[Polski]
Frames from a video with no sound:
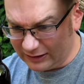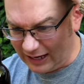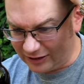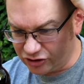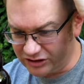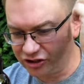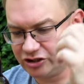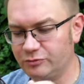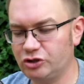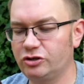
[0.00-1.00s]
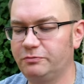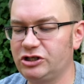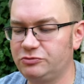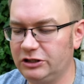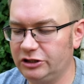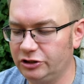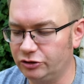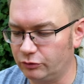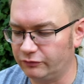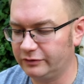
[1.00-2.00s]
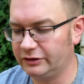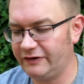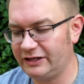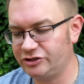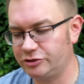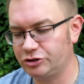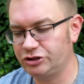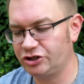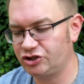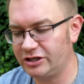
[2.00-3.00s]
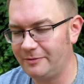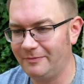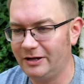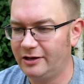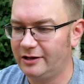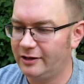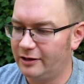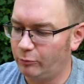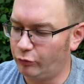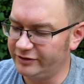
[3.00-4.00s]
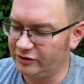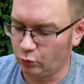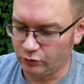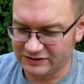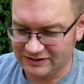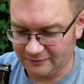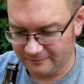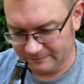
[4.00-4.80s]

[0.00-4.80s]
Tak, 375 ml, 12,7 płynnych uncji.